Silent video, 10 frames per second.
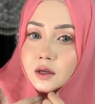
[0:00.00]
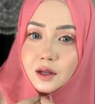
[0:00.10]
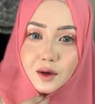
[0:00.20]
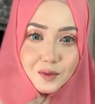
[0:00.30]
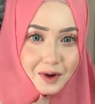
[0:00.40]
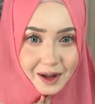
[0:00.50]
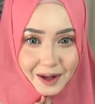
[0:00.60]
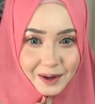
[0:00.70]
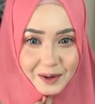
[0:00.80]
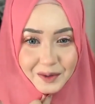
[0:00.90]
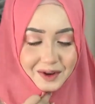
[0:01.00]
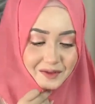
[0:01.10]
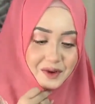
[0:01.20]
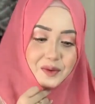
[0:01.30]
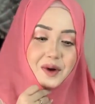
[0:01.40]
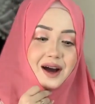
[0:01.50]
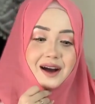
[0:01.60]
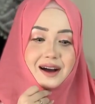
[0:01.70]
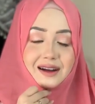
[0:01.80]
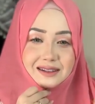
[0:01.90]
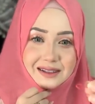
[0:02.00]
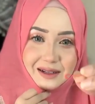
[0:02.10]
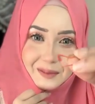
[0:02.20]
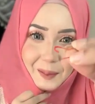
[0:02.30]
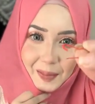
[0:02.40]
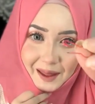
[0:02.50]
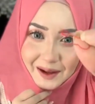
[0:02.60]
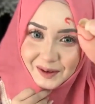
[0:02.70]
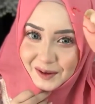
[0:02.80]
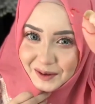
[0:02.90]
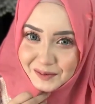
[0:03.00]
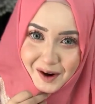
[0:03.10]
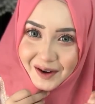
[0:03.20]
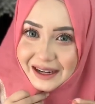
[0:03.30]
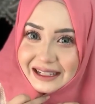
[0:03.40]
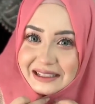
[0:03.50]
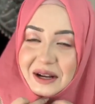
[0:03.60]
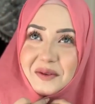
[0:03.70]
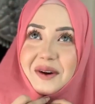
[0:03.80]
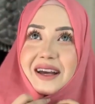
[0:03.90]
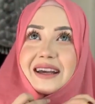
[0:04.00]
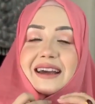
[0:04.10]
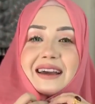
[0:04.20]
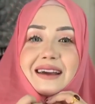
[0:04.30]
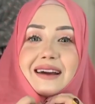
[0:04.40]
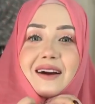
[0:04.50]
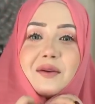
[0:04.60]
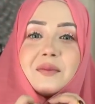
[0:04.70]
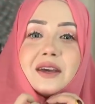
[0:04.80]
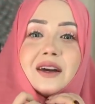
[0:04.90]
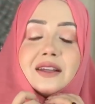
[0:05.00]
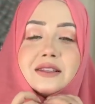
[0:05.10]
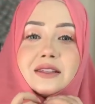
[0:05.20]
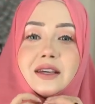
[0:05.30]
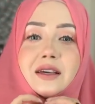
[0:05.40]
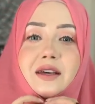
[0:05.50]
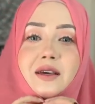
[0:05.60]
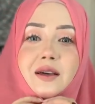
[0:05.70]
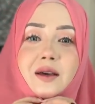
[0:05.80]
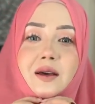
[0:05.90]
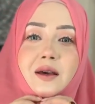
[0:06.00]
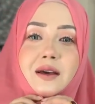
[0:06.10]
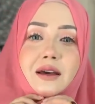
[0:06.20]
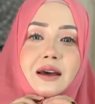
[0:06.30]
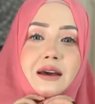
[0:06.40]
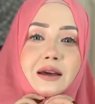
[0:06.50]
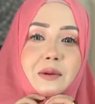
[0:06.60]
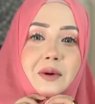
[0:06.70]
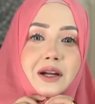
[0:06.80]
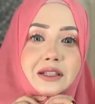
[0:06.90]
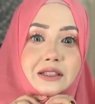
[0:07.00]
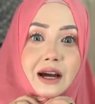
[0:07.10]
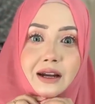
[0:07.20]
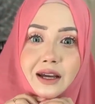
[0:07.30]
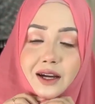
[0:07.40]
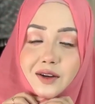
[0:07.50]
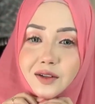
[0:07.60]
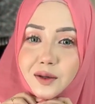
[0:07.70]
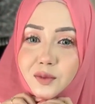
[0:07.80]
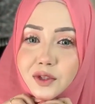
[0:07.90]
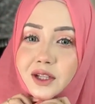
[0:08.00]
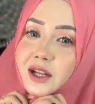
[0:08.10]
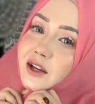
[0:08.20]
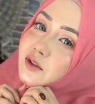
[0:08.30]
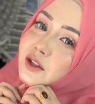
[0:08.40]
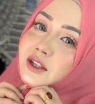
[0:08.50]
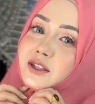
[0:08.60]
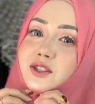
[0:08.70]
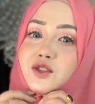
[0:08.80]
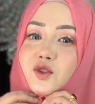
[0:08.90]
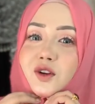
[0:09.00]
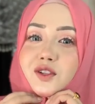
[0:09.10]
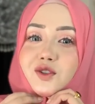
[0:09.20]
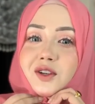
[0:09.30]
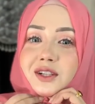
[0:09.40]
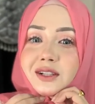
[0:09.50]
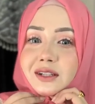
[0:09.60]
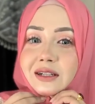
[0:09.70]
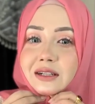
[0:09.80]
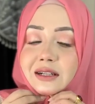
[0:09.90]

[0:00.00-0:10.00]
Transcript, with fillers: সালামু আলাইকুম এভরিওয়ান গুড মর্নিং সবাইকে আমি আজকে একেবারে সাড়ে এগারোটার মধ্যে লাইভ হয়ে গিয়েছি সকাল সকাল